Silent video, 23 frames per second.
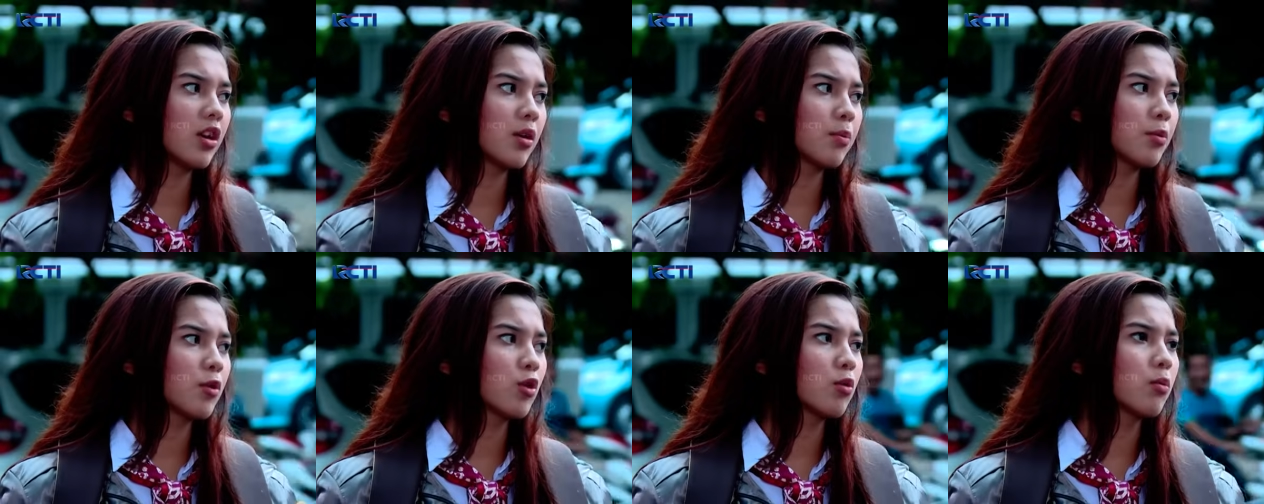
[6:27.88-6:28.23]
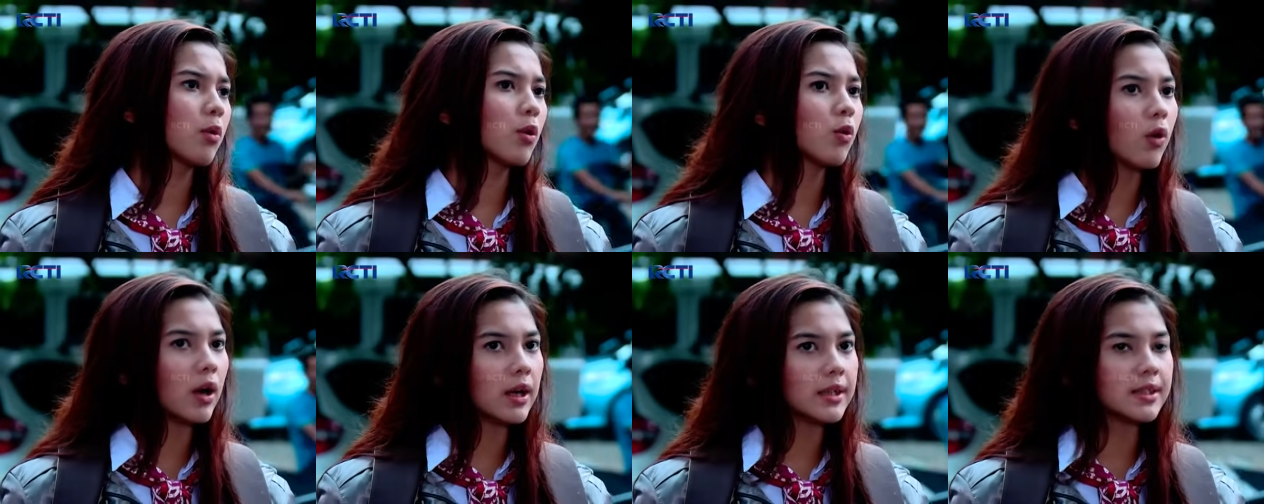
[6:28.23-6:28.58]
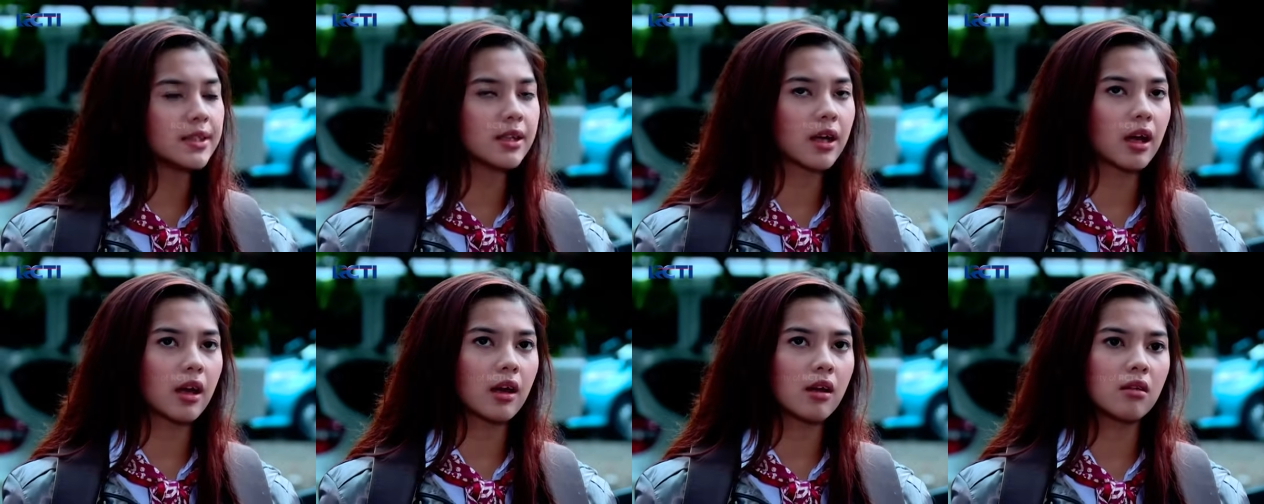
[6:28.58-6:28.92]
nginep di rumah gue
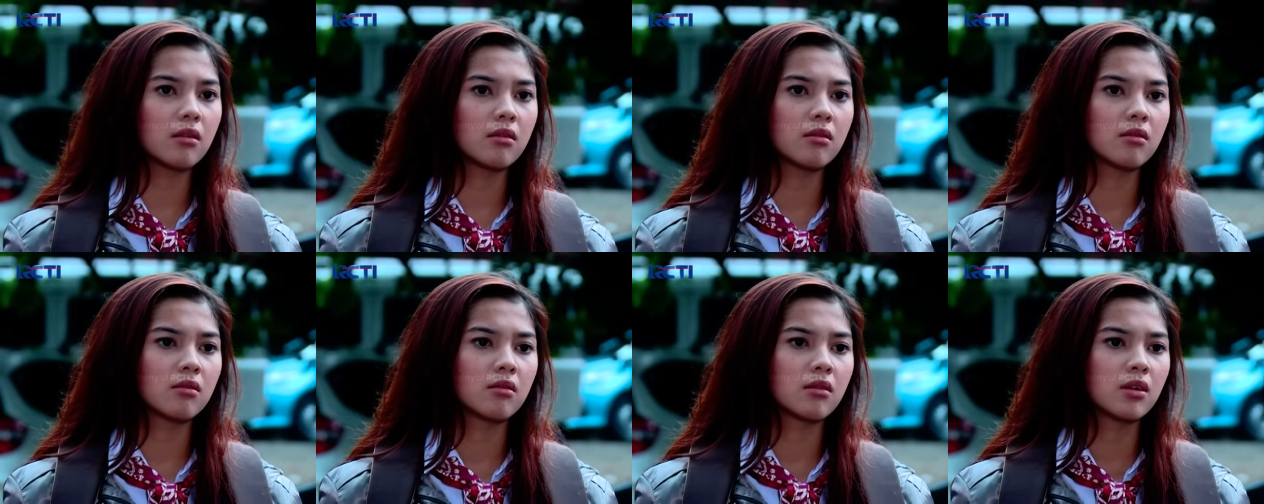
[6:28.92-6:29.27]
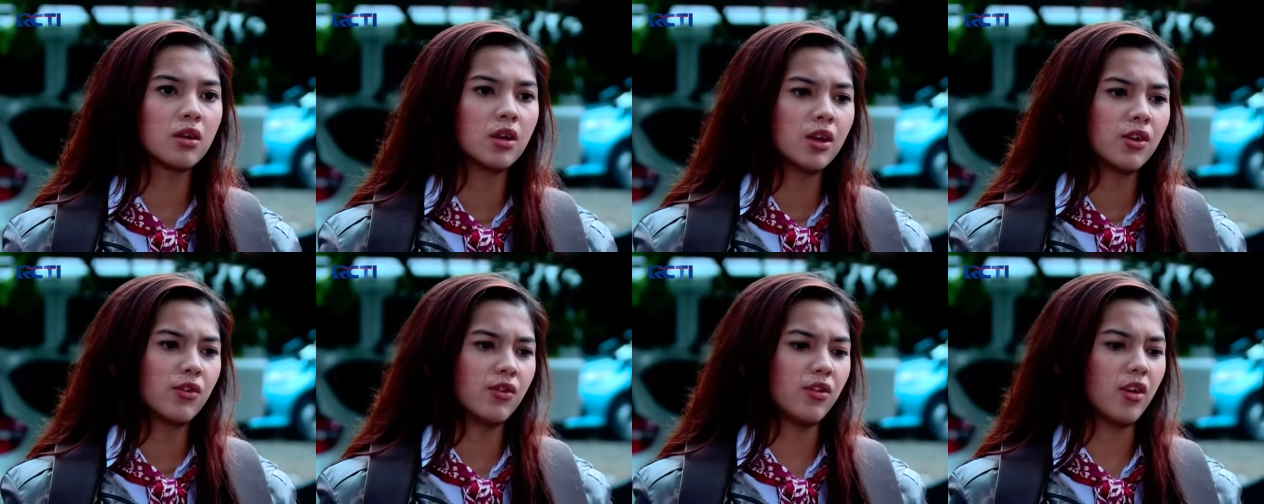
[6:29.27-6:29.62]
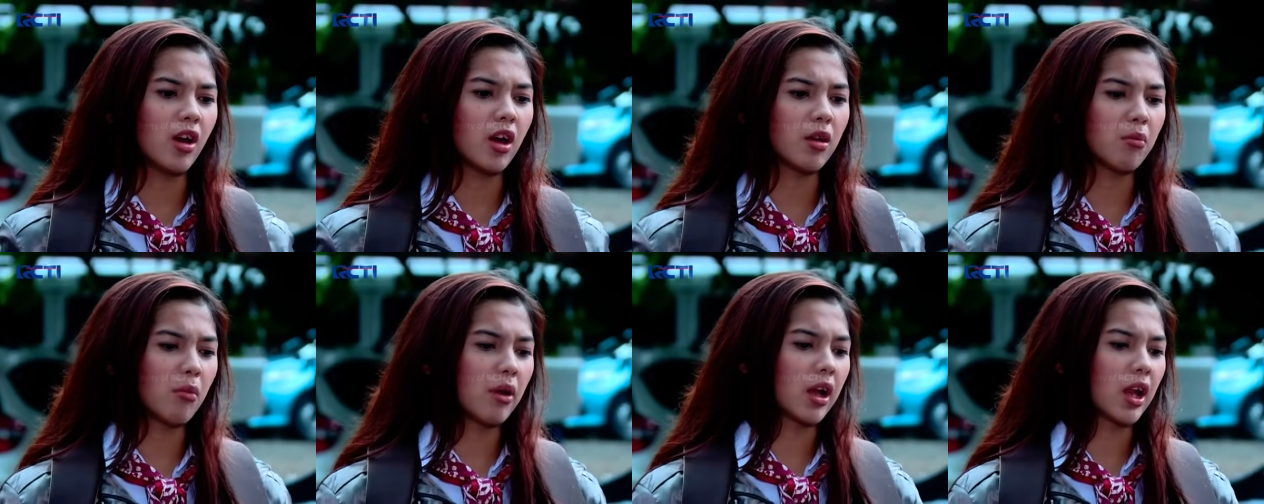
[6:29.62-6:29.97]
aja.
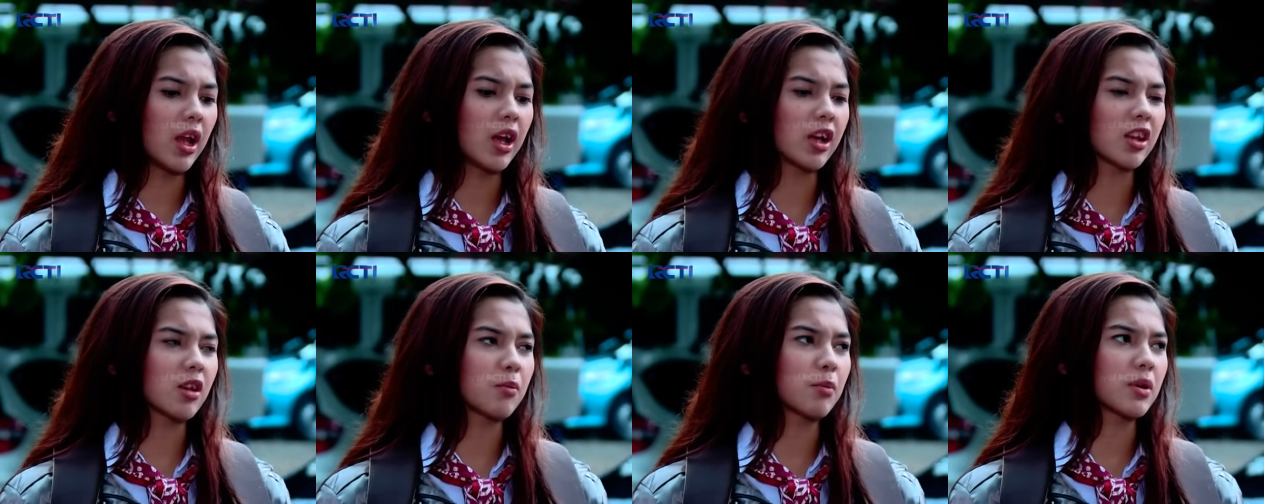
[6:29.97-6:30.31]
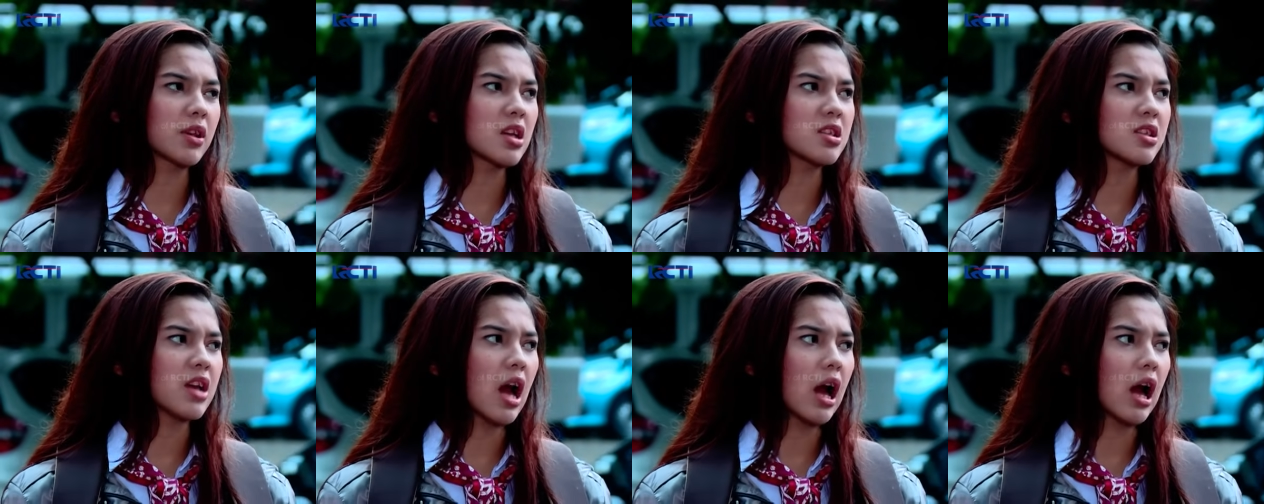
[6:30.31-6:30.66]
Jangan balik lagi ke tempatnya si